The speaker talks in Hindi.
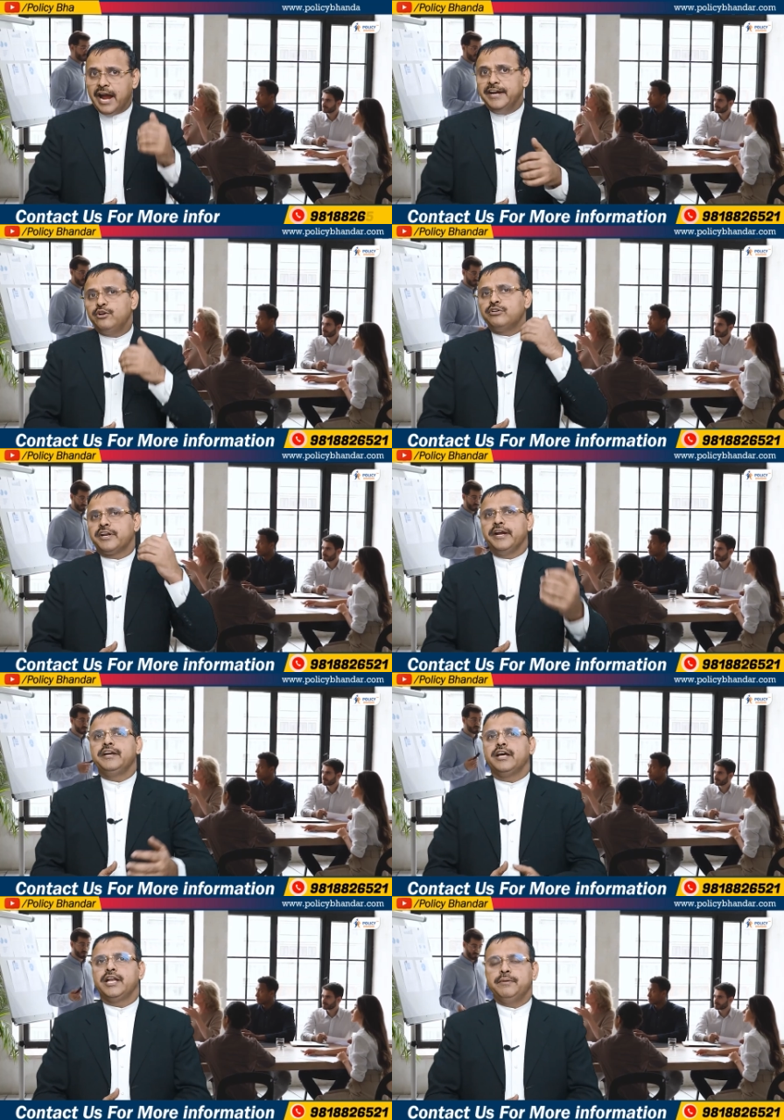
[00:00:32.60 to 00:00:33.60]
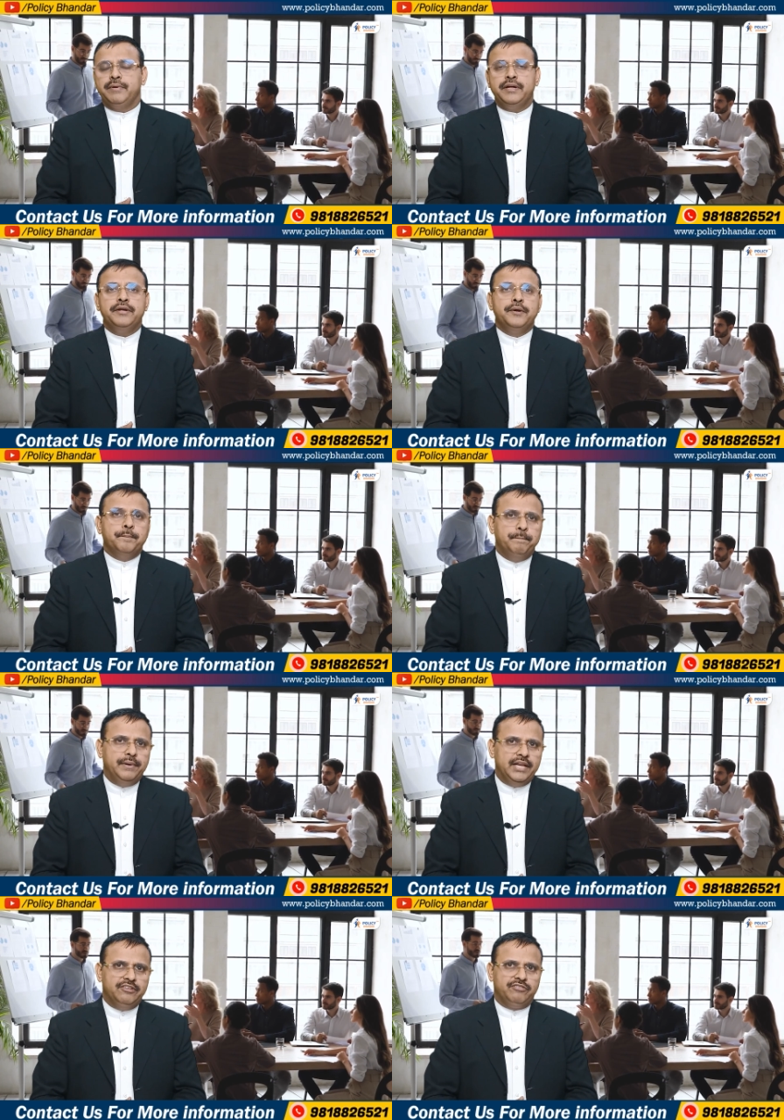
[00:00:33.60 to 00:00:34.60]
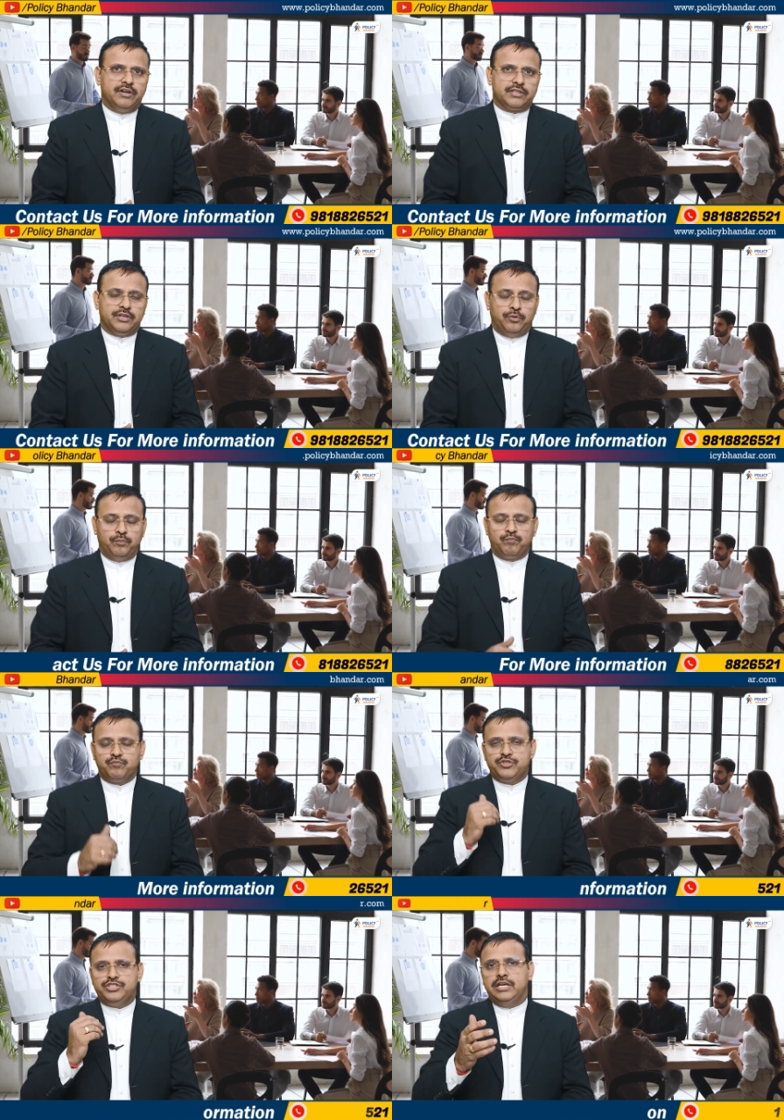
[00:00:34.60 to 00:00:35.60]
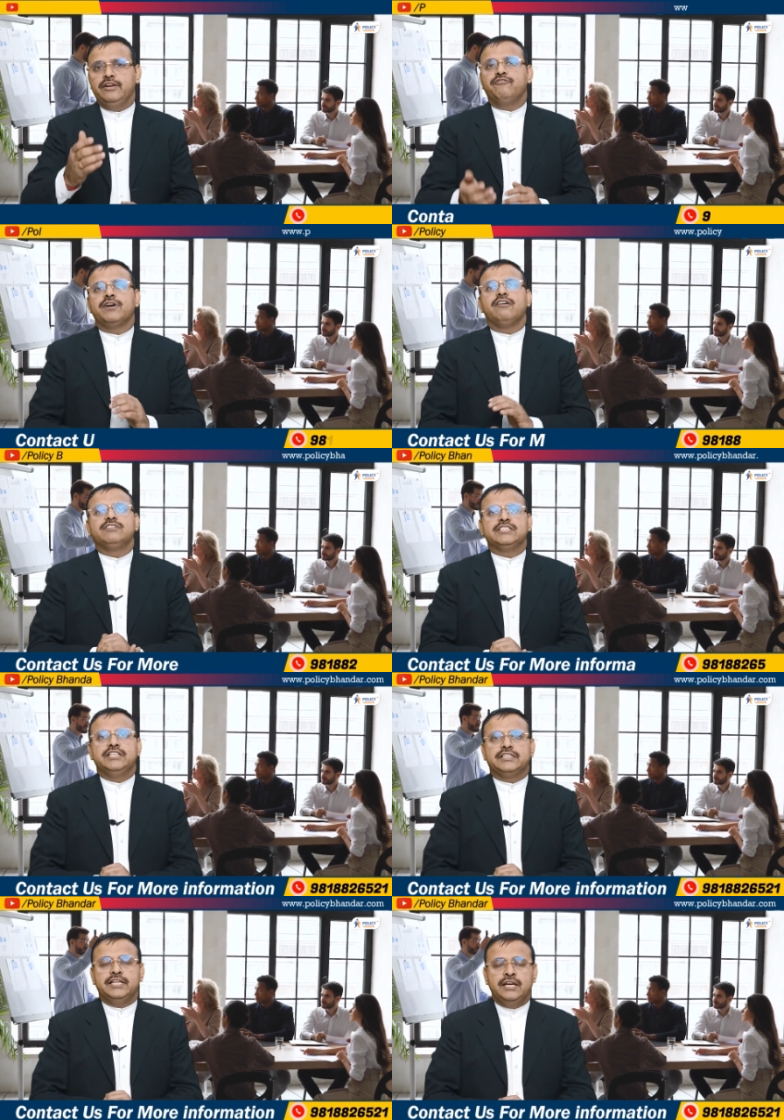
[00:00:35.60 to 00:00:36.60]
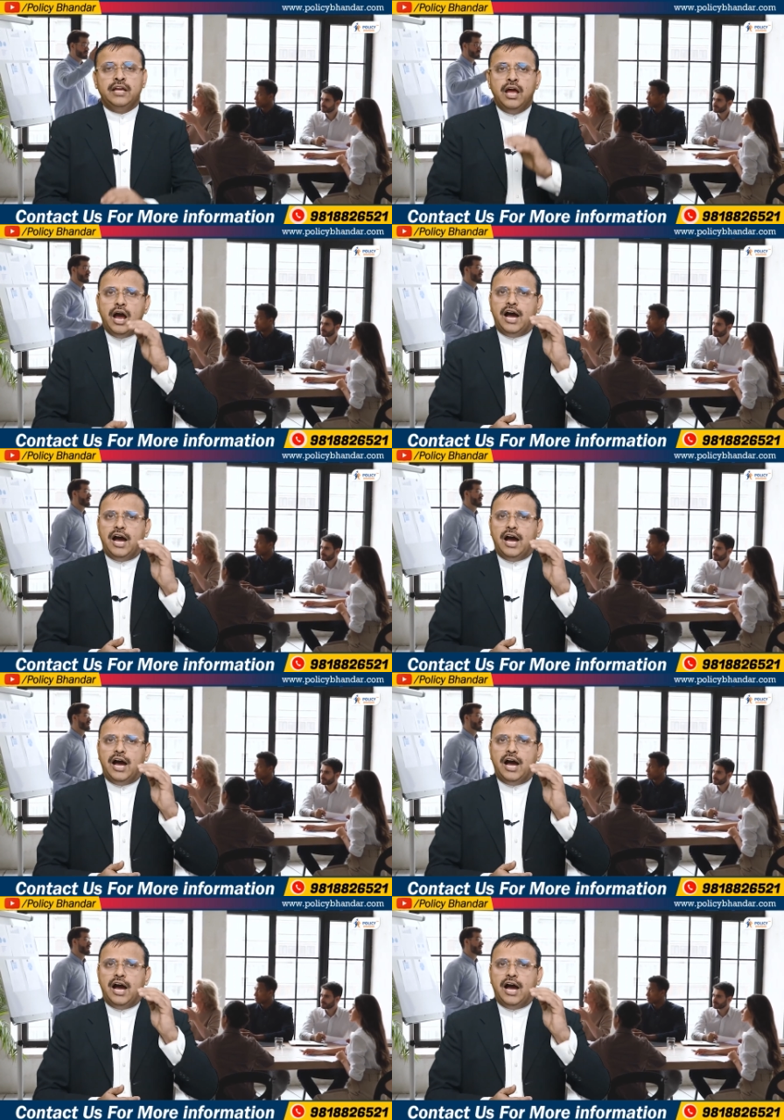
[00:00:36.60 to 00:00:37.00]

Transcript: गाइड और ट्रेन करने में बिलीव करता हूं चलिए फटाफट से देखते हैं